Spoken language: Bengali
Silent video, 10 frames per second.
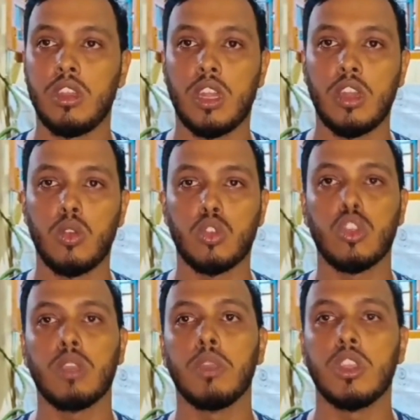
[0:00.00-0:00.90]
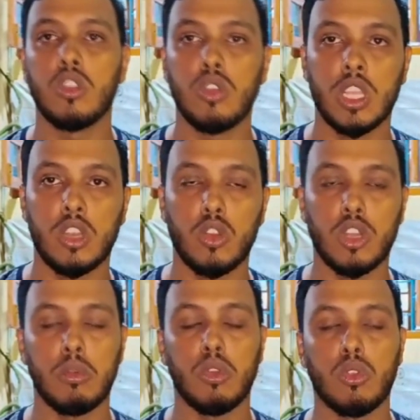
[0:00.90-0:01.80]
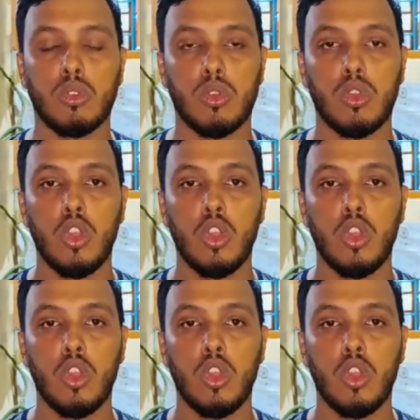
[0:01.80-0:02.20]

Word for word: তাদের লোক সংখ্যা বেশি ছিল এখানে কথা বলবো কোনো